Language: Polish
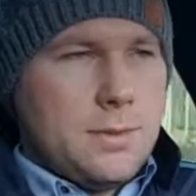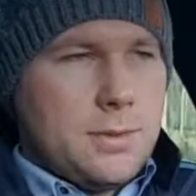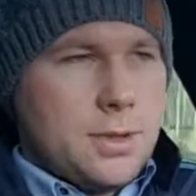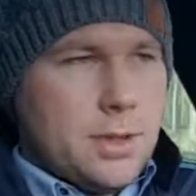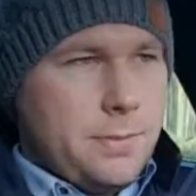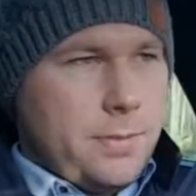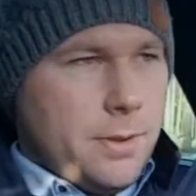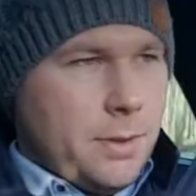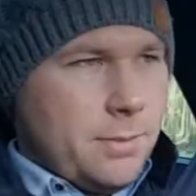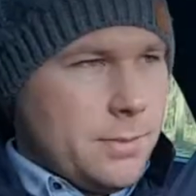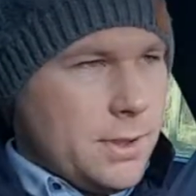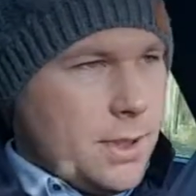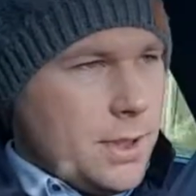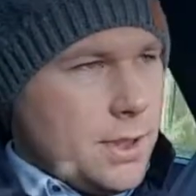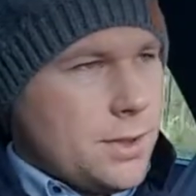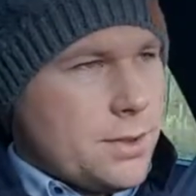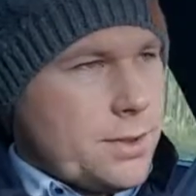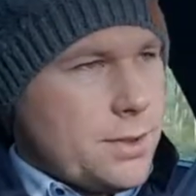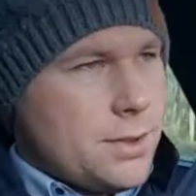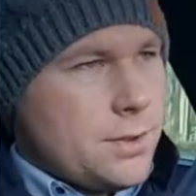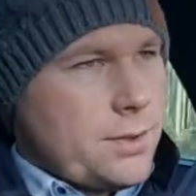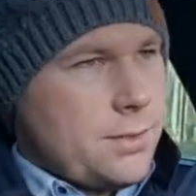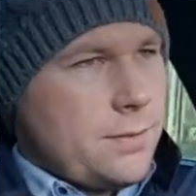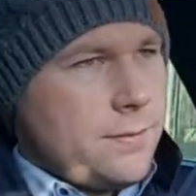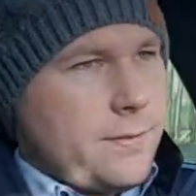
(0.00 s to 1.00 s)
a przypomnę
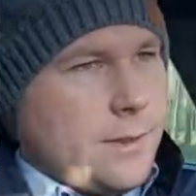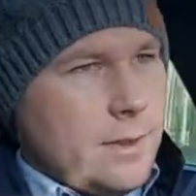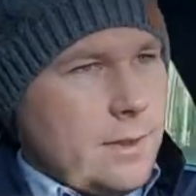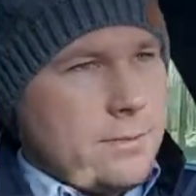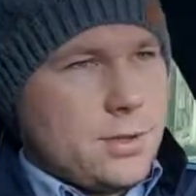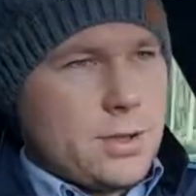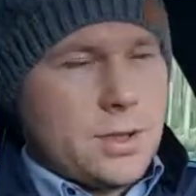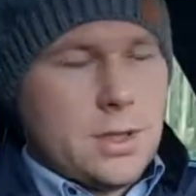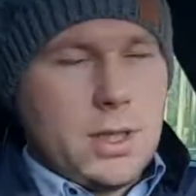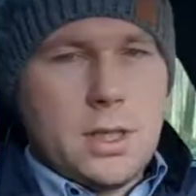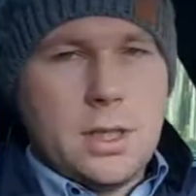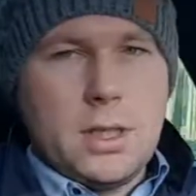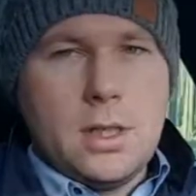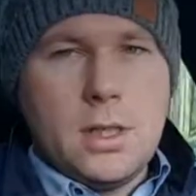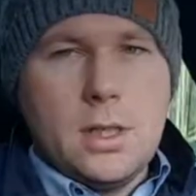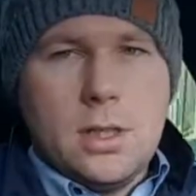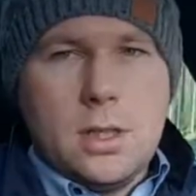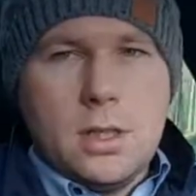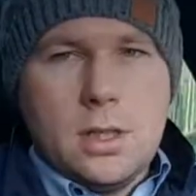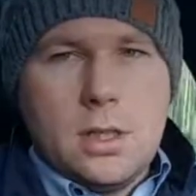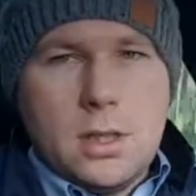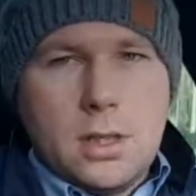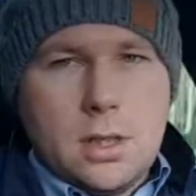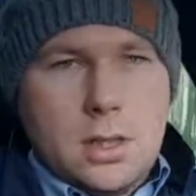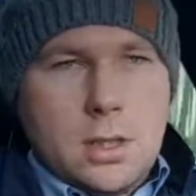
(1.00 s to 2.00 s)
Wam, że
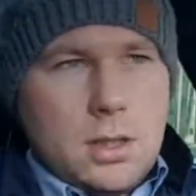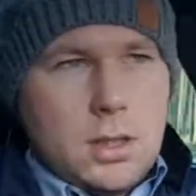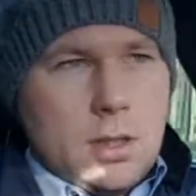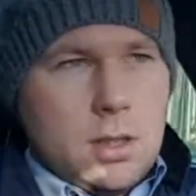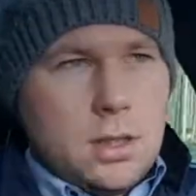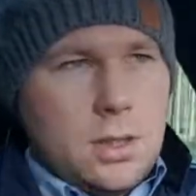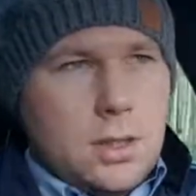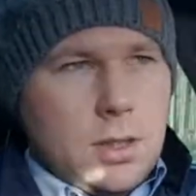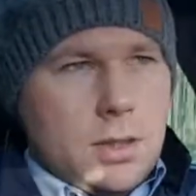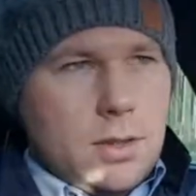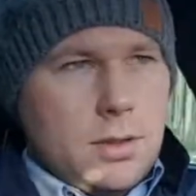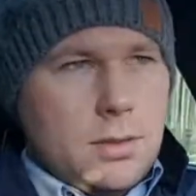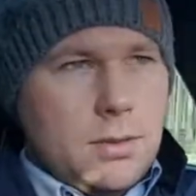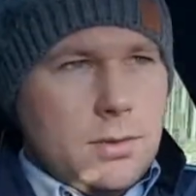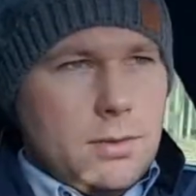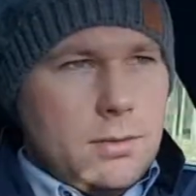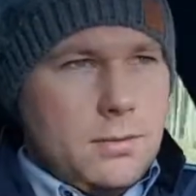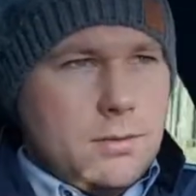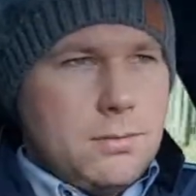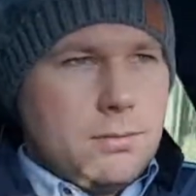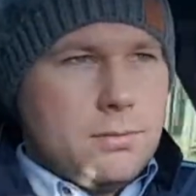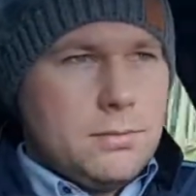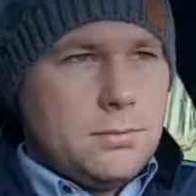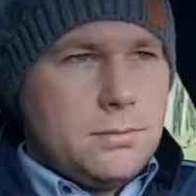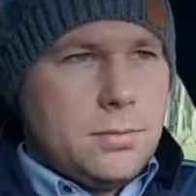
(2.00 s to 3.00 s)

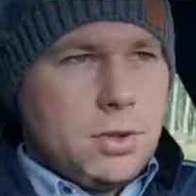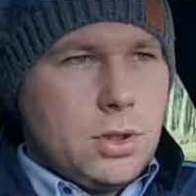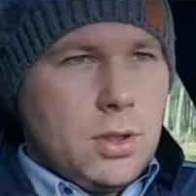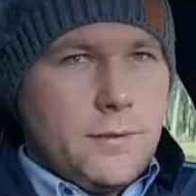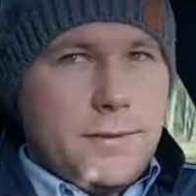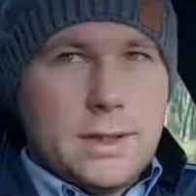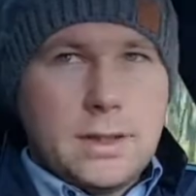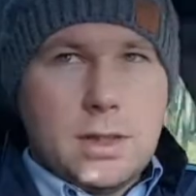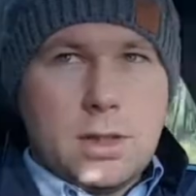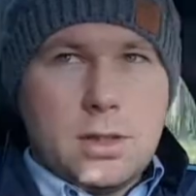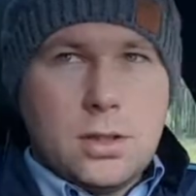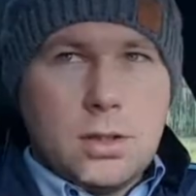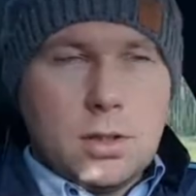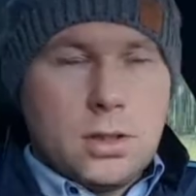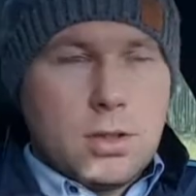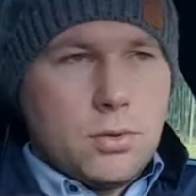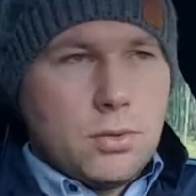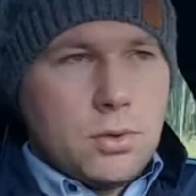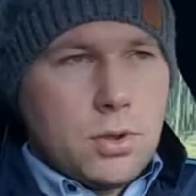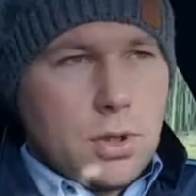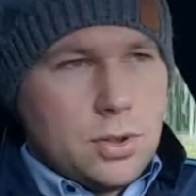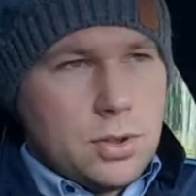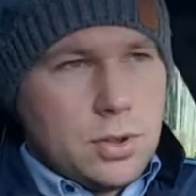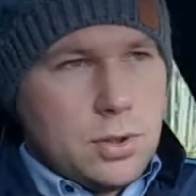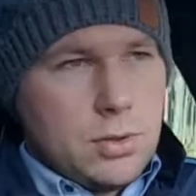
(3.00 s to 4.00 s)
budowa tej drogi
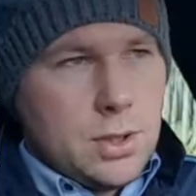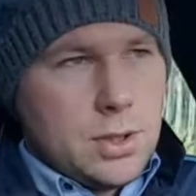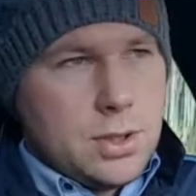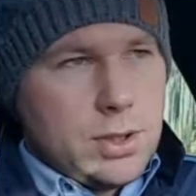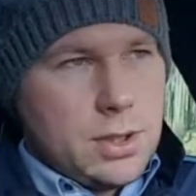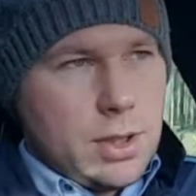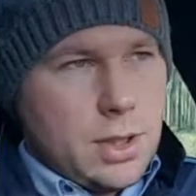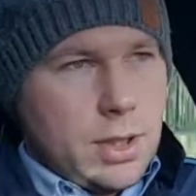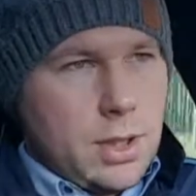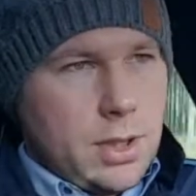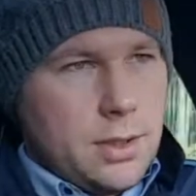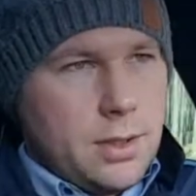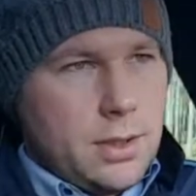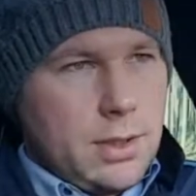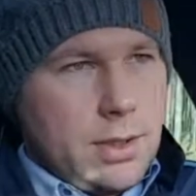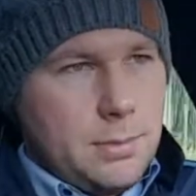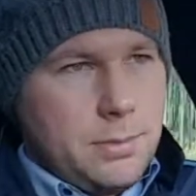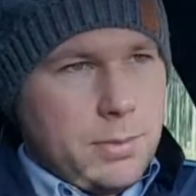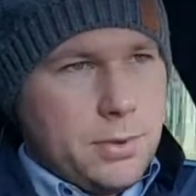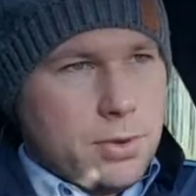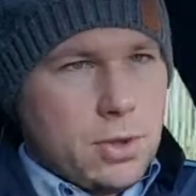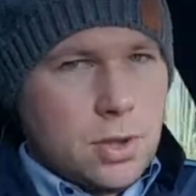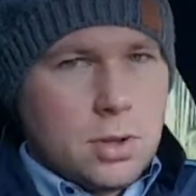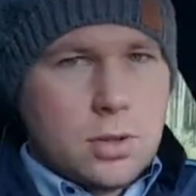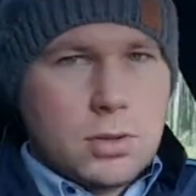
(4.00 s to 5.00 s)
ukończyła się
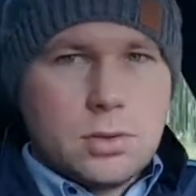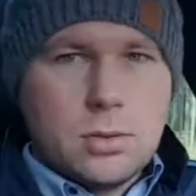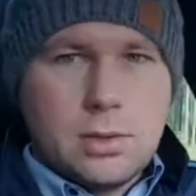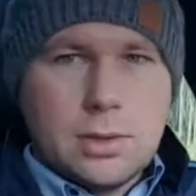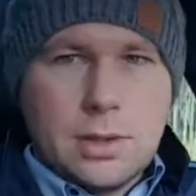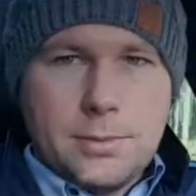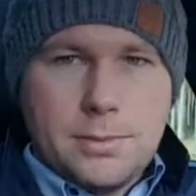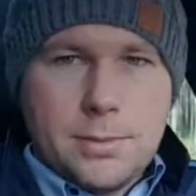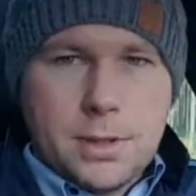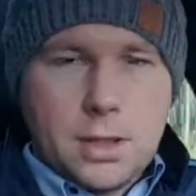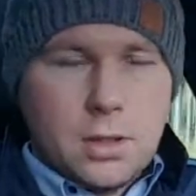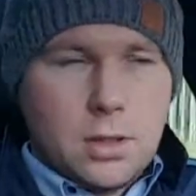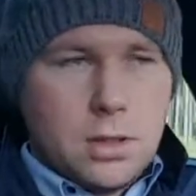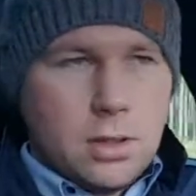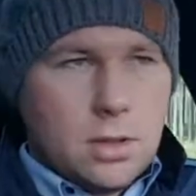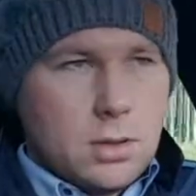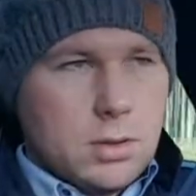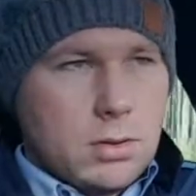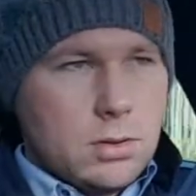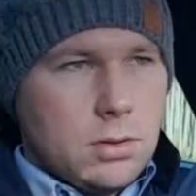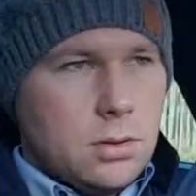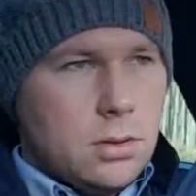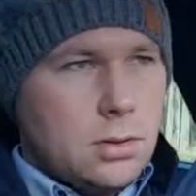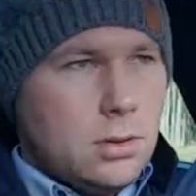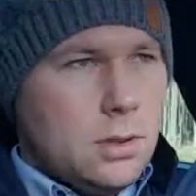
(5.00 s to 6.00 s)
na początku tamtego
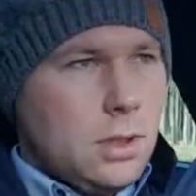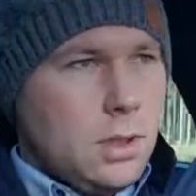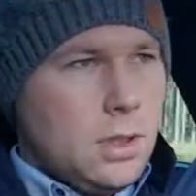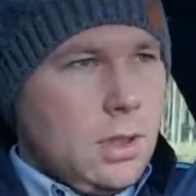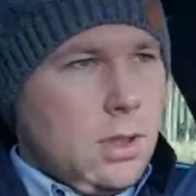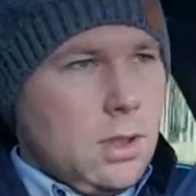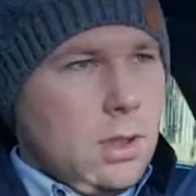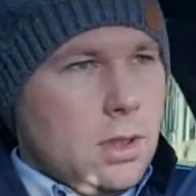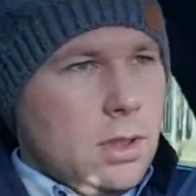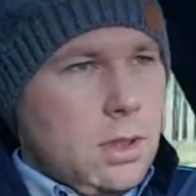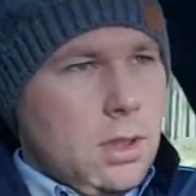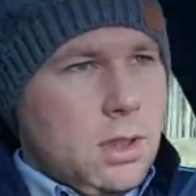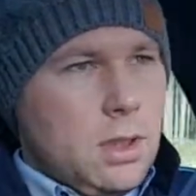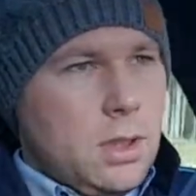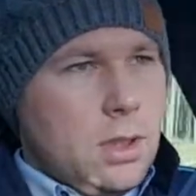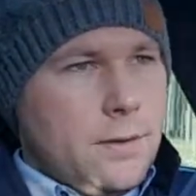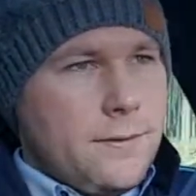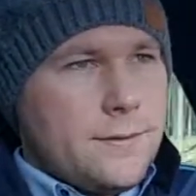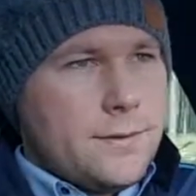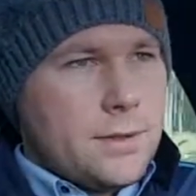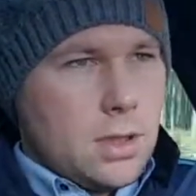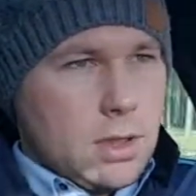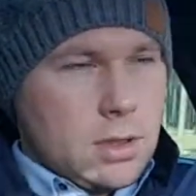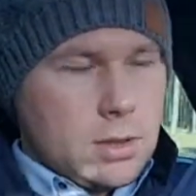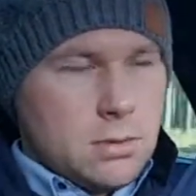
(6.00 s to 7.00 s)
roku,
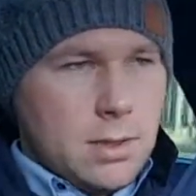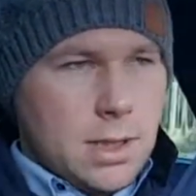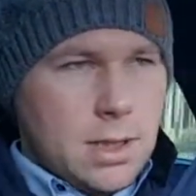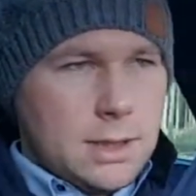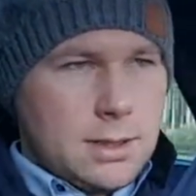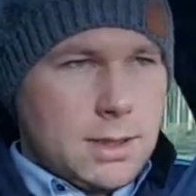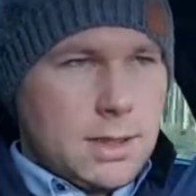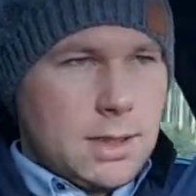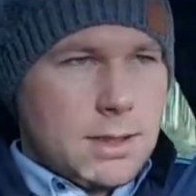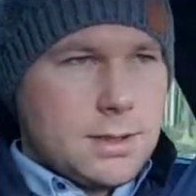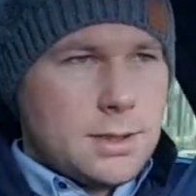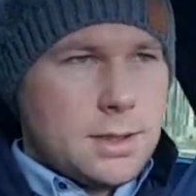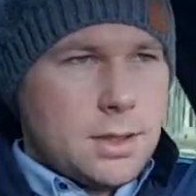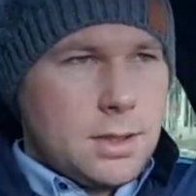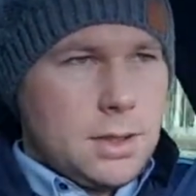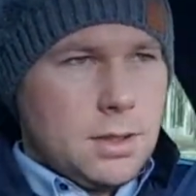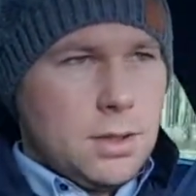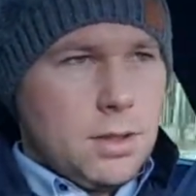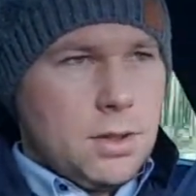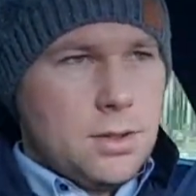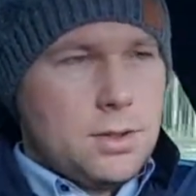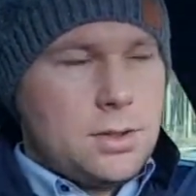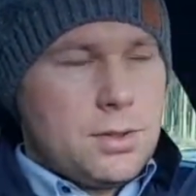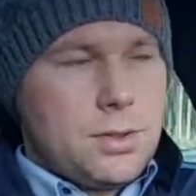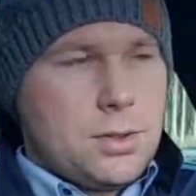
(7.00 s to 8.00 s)
wzrosła
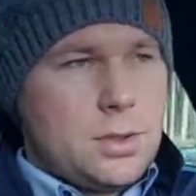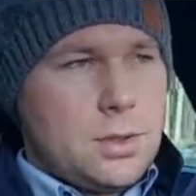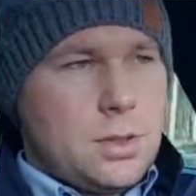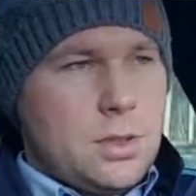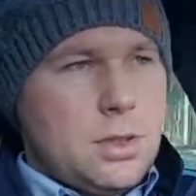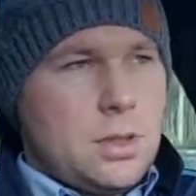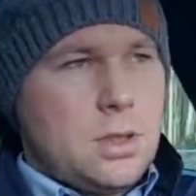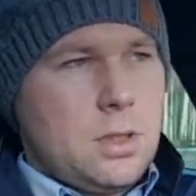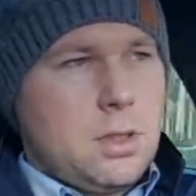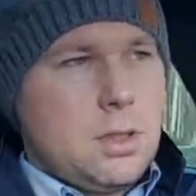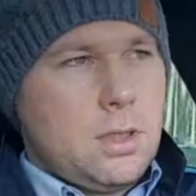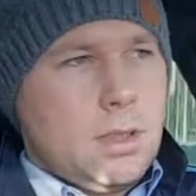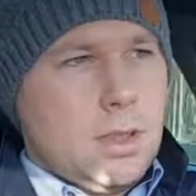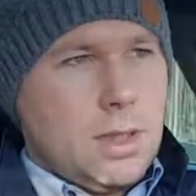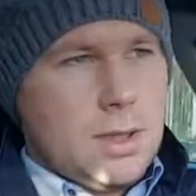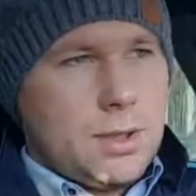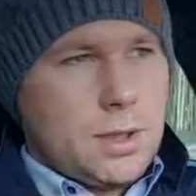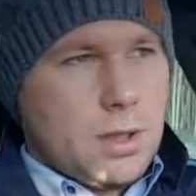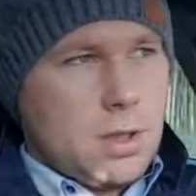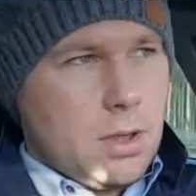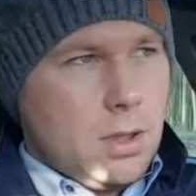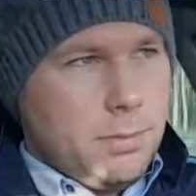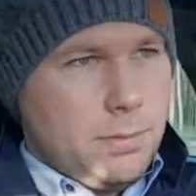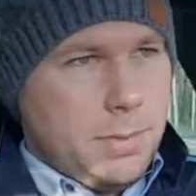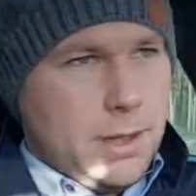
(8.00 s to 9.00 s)
atrakcyjność
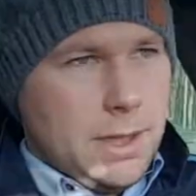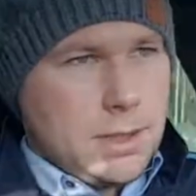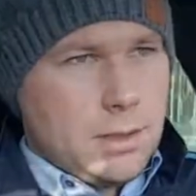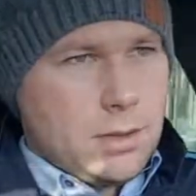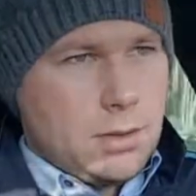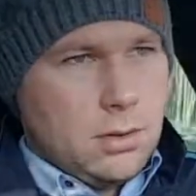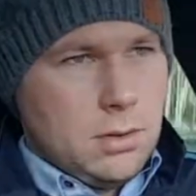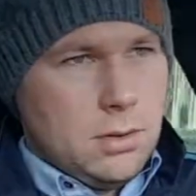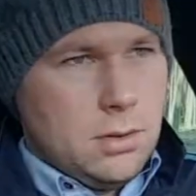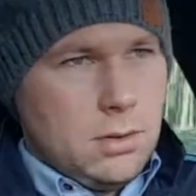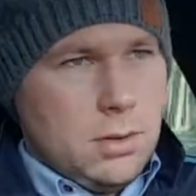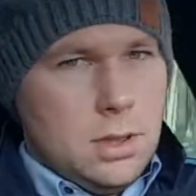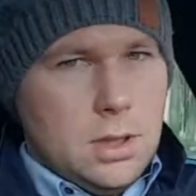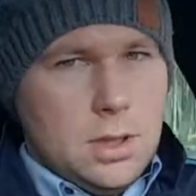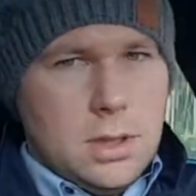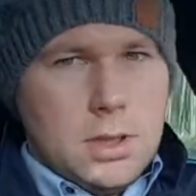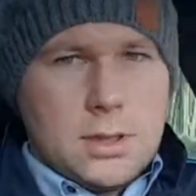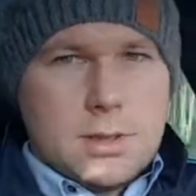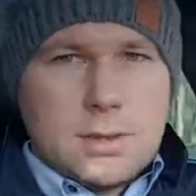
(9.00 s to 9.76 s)
naszego parku.